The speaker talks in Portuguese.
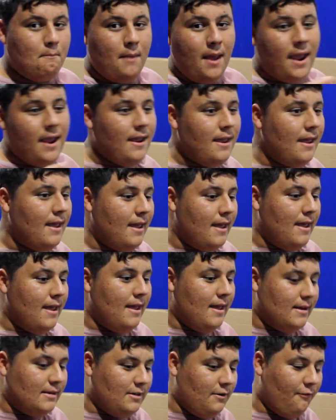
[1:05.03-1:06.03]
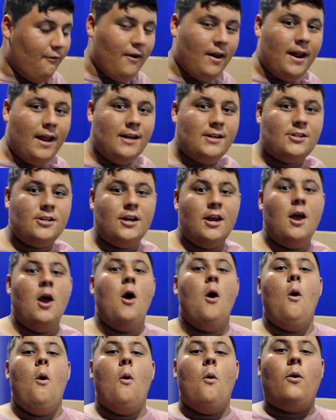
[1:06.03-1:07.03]
bem diferente.
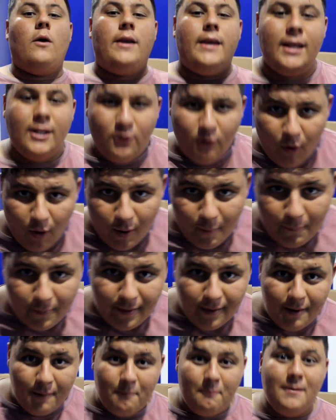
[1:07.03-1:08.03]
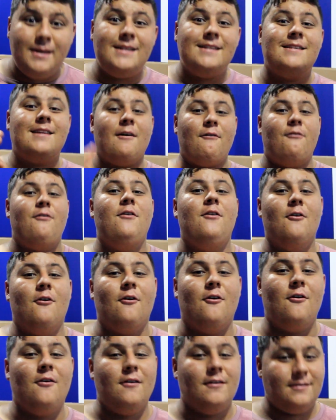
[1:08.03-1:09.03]
O Gui Nobre me
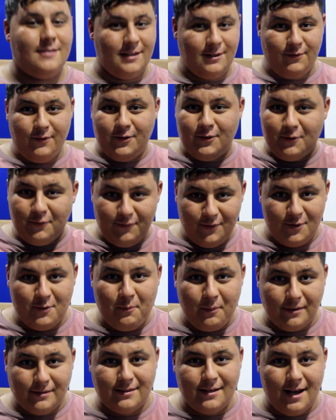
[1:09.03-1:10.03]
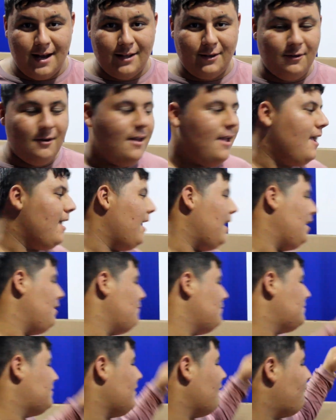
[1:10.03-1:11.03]
desafiou, vocês viram no vídeo passado,
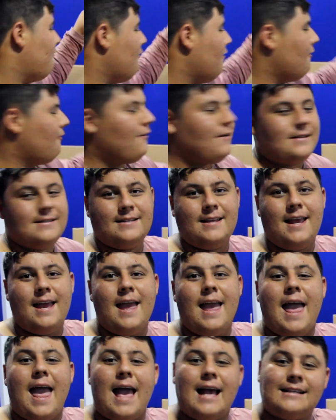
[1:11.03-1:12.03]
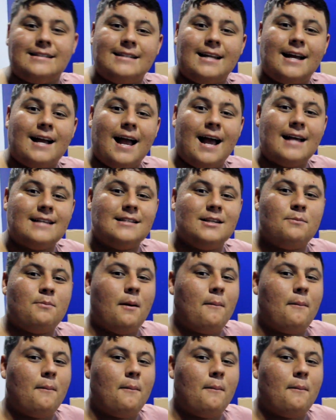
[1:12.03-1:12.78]
ele me desafiou a fazer esta casa de